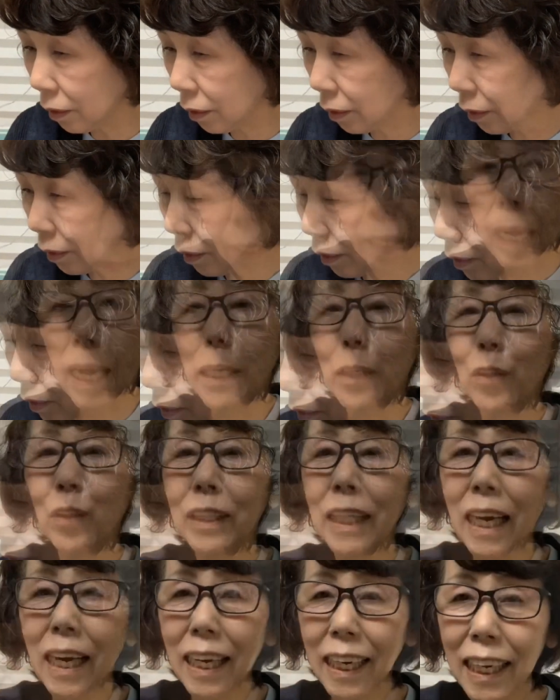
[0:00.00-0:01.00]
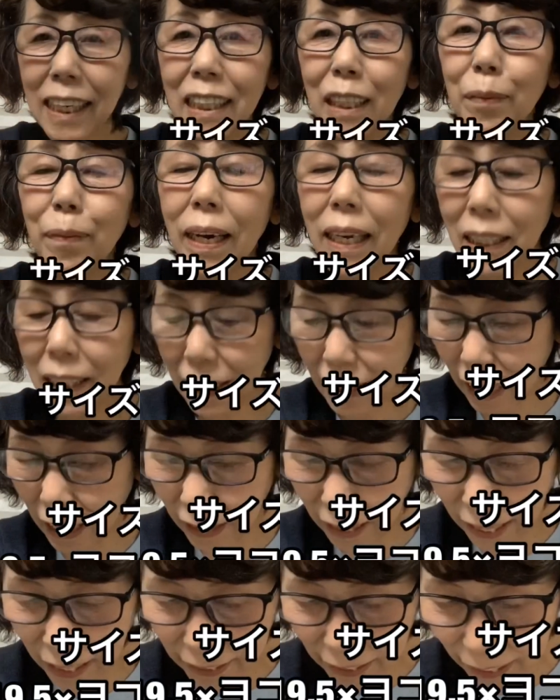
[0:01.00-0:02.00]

これ、あの、宝島社が